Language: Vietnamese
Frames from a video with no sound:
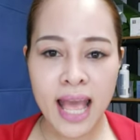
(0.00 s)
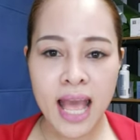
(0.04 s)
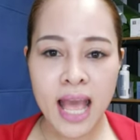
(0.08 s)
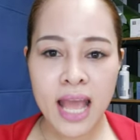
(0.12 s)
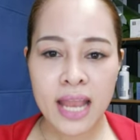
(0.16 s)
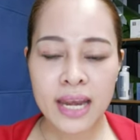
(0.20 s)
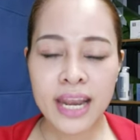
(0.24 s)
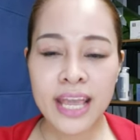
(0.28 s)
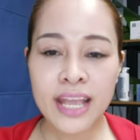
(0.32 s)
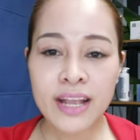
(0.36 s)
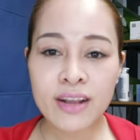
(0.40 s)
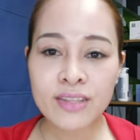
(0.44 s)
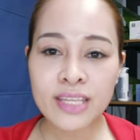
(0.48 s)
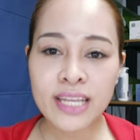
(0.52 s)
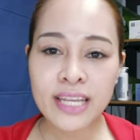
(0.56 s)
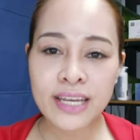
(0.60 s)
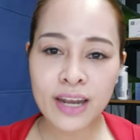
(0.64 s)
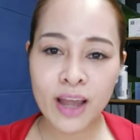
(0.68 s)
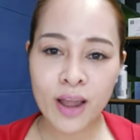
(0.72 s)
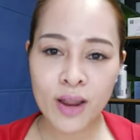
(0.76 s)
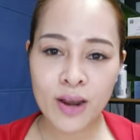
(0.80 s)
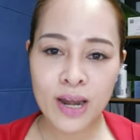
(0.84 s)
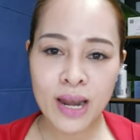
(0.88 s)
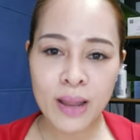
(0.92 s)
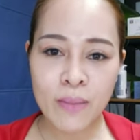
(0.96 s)
Đây có thể
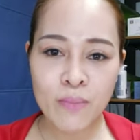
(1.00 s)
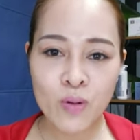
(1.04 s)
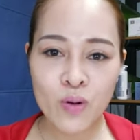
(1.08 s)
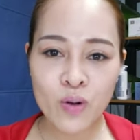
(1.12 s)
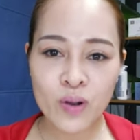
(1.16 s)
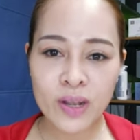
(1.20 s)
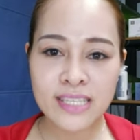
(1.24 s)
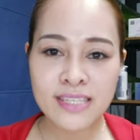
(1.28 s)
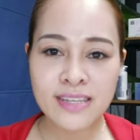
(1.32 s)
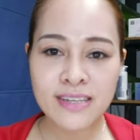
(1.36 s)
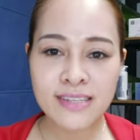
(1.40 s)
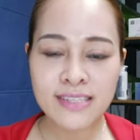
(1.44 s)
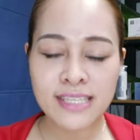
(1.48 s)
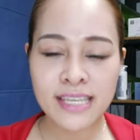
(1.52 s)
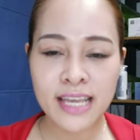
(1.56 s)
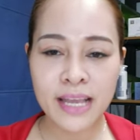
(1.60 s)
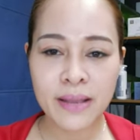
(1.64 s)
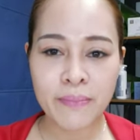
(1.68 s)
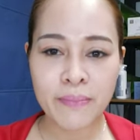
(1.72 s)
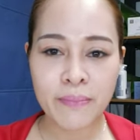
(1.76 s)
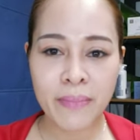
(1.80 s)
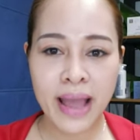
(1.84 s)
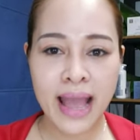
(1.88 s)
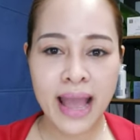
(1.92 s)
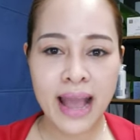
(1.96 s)
nói là một cái chương
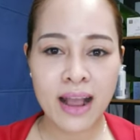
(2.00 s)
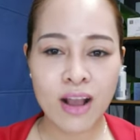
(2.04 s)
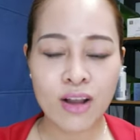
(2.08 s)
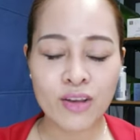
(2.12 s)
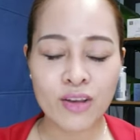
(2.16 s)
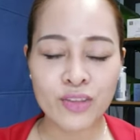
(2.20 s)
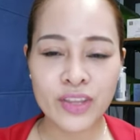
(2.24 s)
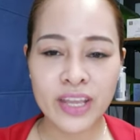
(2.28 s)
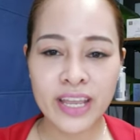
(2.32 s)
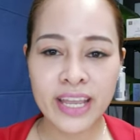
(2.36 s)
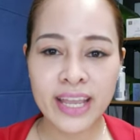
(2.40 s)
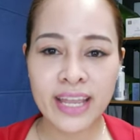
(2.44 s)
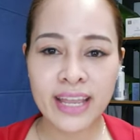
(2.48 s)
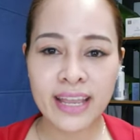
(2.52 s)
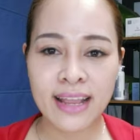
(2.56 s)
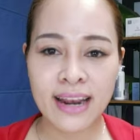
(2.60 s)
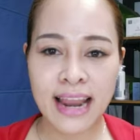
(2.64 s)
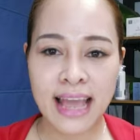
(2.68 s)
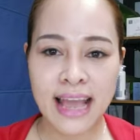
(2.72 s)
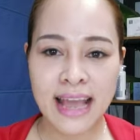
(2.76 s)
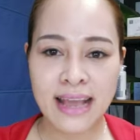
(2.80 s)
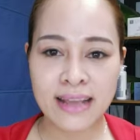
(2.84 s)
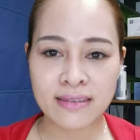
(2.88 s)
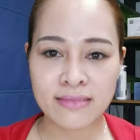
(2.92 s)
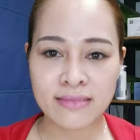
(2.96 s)
trình mà có thể
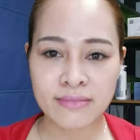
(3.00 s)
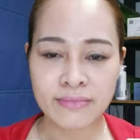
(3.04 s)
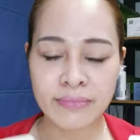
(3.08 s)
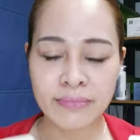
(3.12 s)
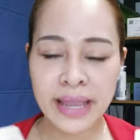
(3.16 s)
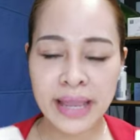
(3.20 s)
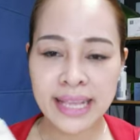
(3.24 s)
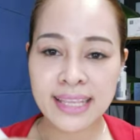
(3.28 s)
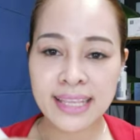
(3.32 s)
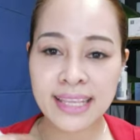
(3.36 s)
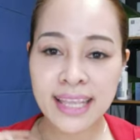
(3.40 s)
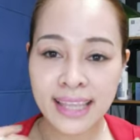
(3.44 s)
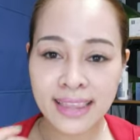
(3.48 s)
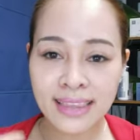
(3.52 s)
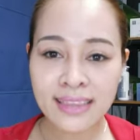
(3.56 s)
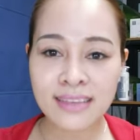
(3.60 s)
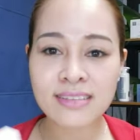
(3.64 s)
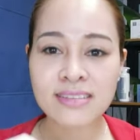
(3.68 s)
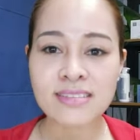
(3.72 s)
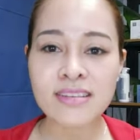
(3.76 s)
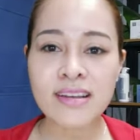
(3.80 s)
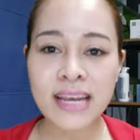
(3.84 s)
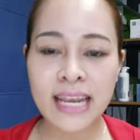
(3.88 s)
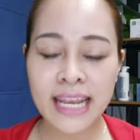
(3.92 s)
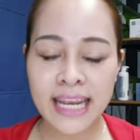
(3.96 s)
là mạnh nhất từ
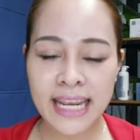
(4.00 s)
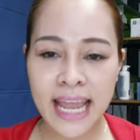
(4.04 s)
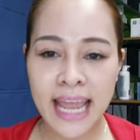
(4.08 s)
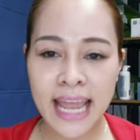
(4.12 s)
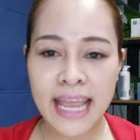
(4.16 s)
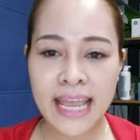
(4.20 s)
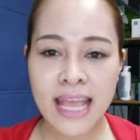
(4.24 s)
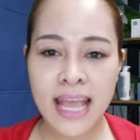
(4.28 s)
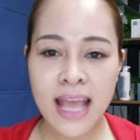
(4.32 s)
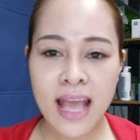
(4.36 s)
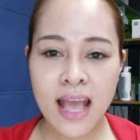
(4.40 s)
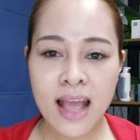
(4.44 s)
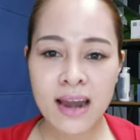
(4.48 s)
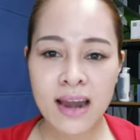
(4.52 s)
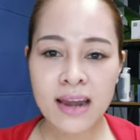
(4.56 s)
trước đến nay,